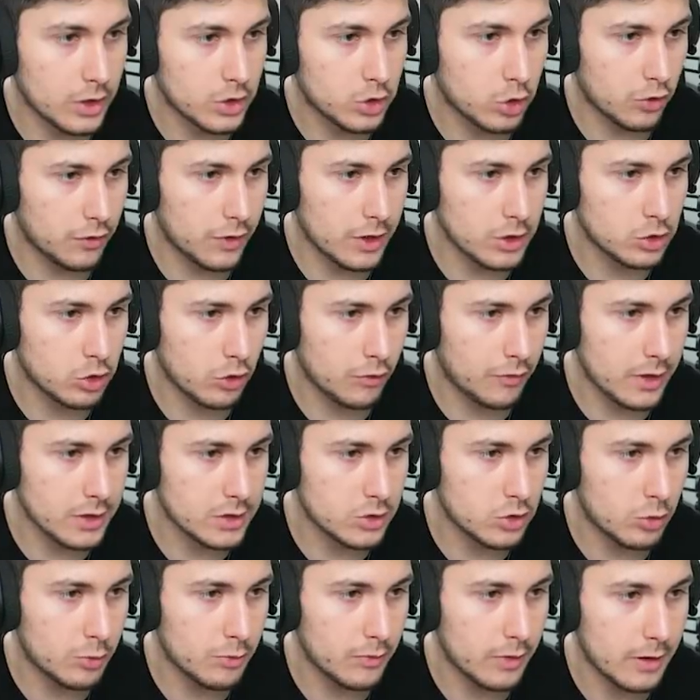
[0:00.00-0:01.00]
fazla çok fazla çok
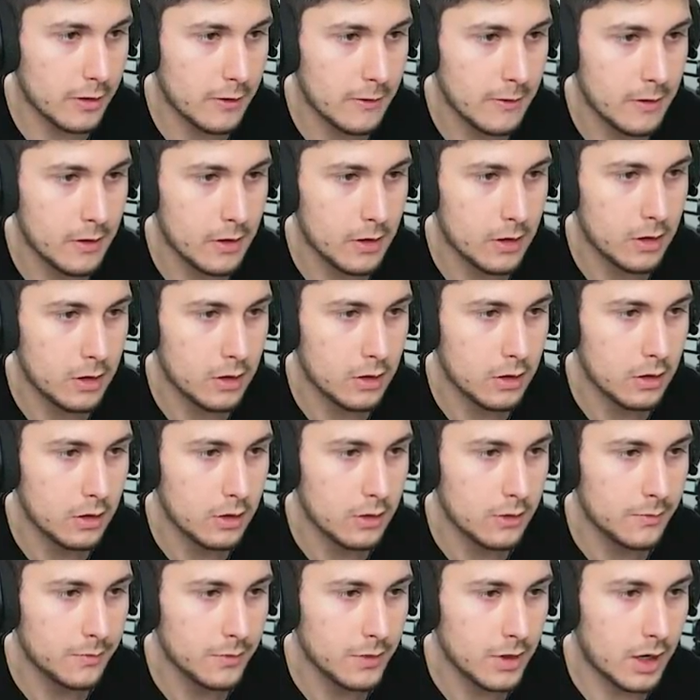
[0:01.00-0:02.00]
fazla zombi var.
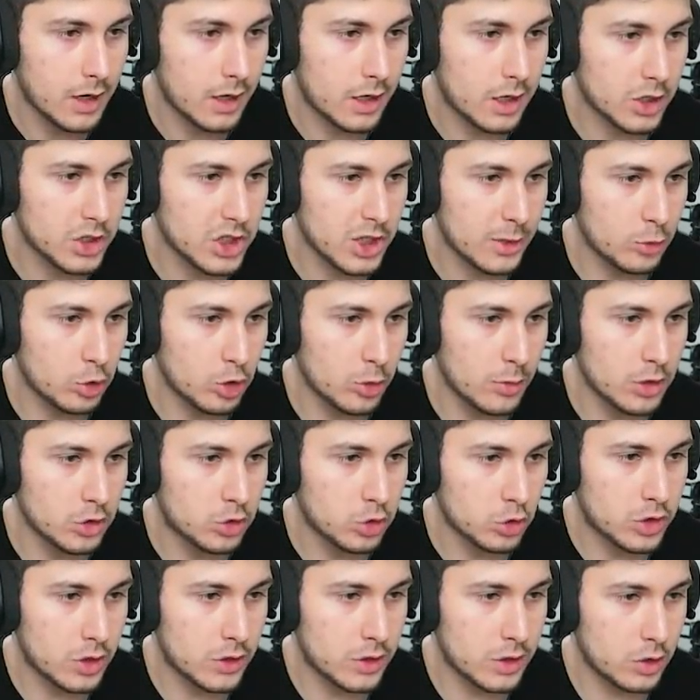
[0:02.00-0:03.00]
Arkadaşlar
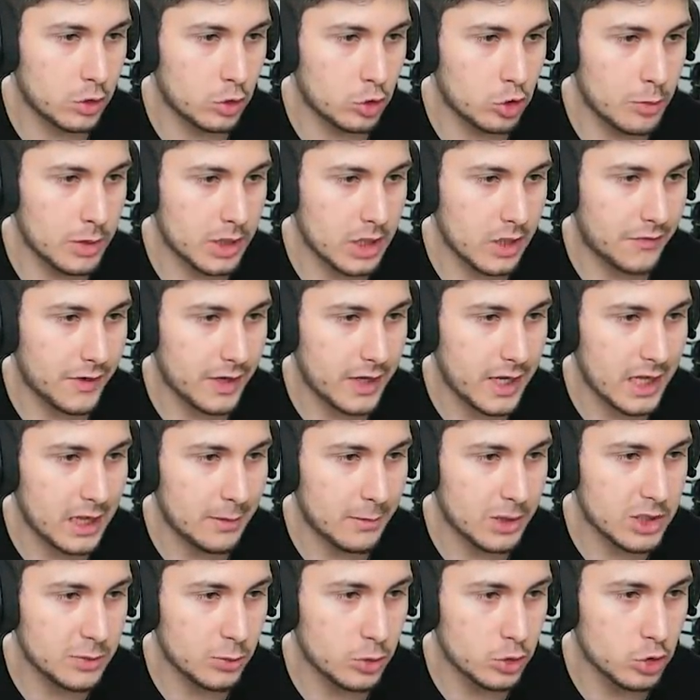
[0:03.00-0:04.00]
oynamayın çok tedirgin oluyorum. İlk defa
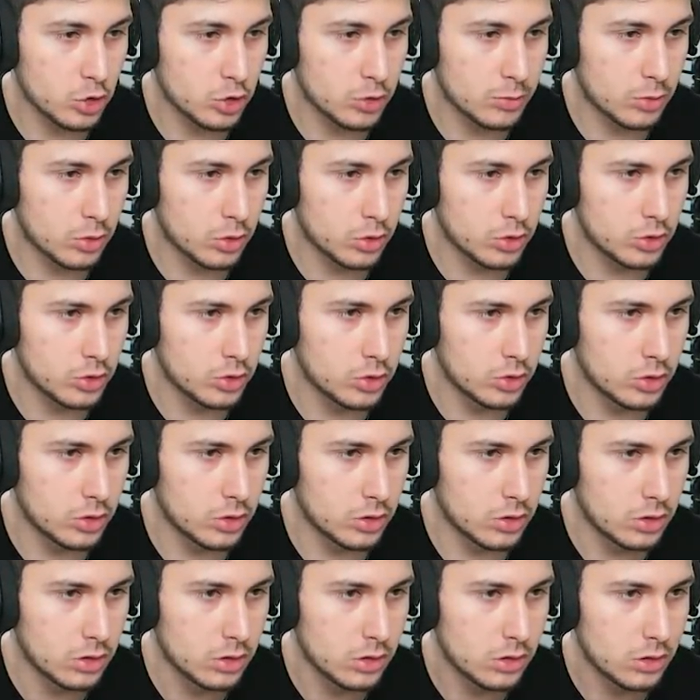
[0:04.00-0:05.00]
kendi başıma oynuyorum bu
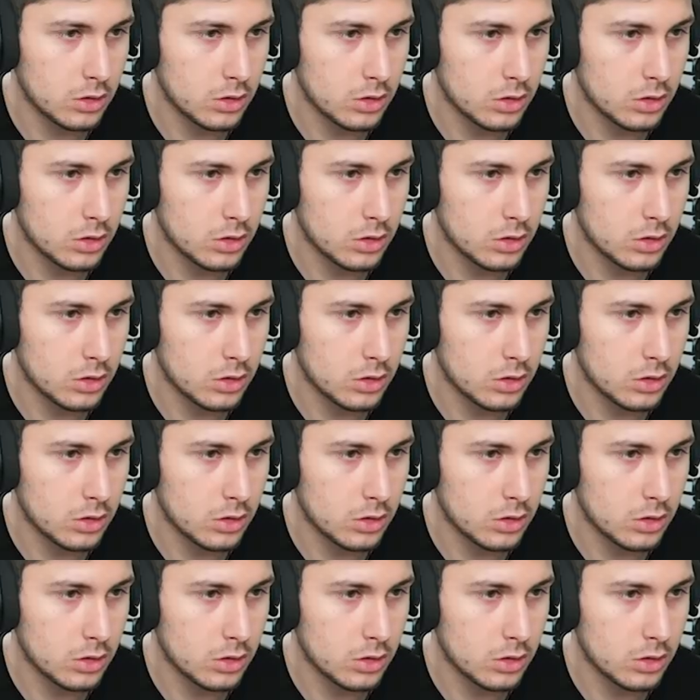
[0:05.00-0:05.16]
oyunu.